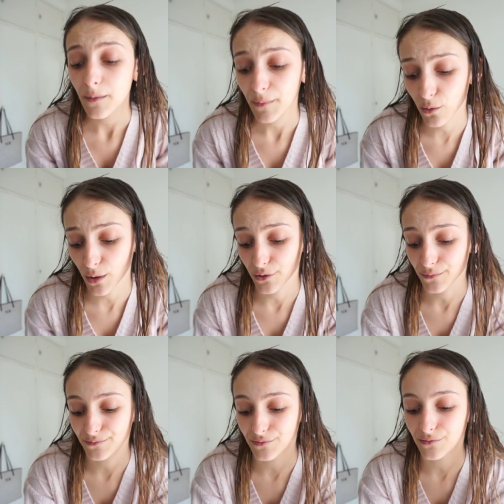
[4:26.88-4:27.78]
Pero bueno,
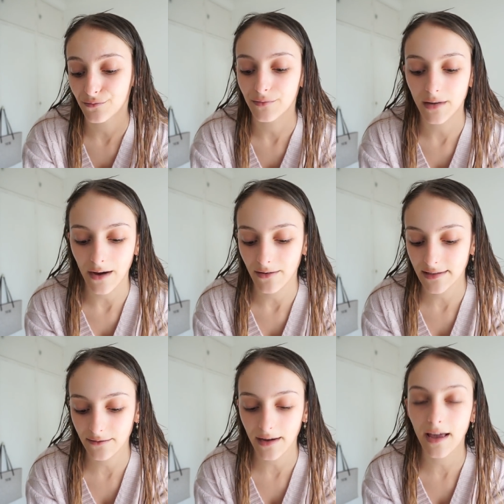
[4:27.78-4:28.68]
mm, a ver
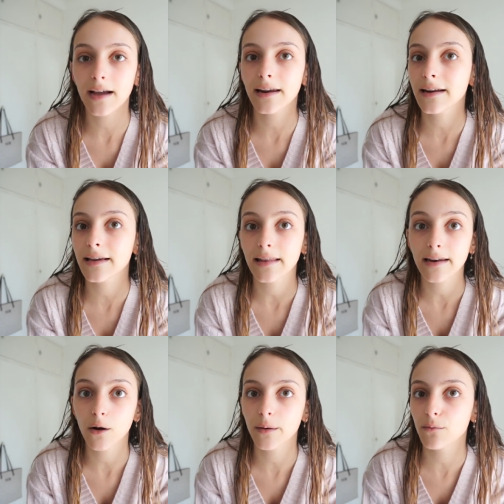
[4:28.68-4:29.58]
si vais a creer que
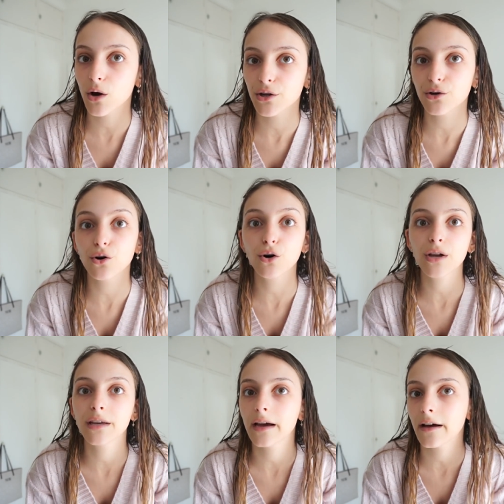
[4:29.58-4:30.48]
tenéis lo mismo que yo
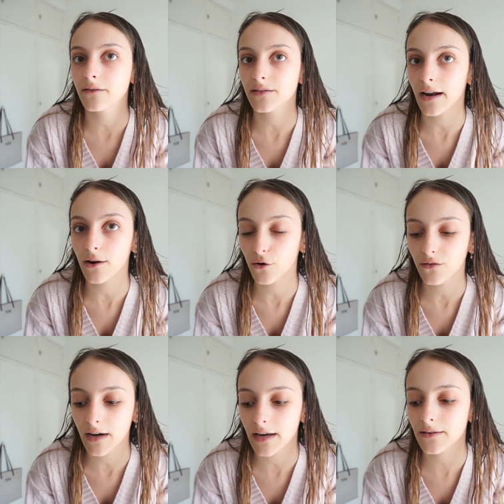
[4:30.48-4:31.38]
y al final
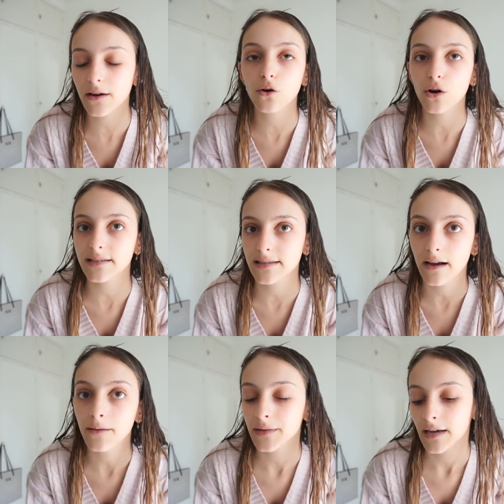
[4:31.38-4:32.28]
nos va a ir bien o lo que
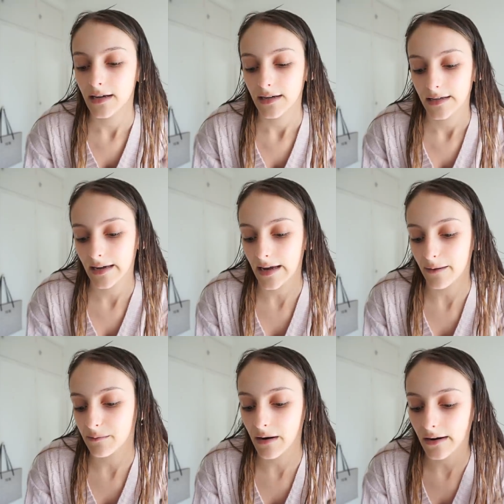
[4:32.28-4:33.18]
sea. Eh,
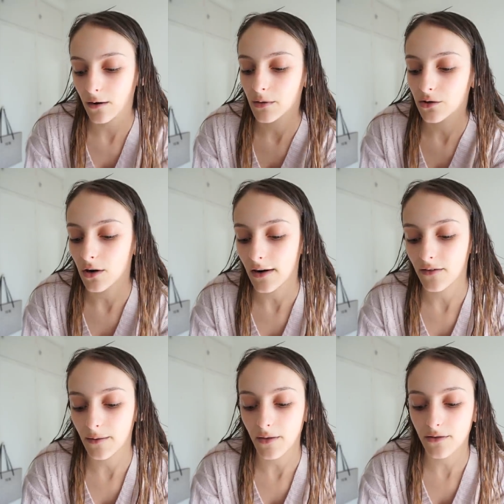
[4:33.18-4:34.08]
a mí me la recomendó la
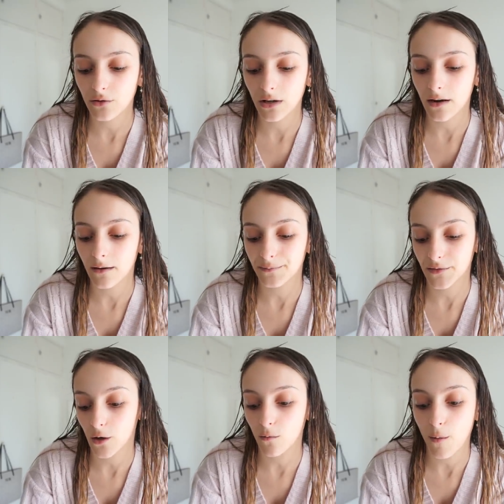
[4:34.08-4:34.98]
farmacéutica
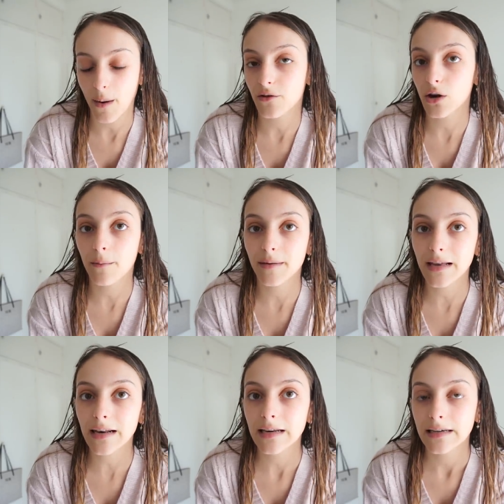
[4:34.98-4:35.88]
como me vio la
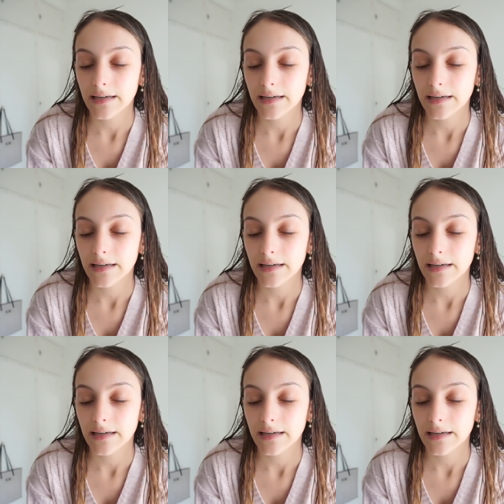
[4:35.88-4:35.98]
piel,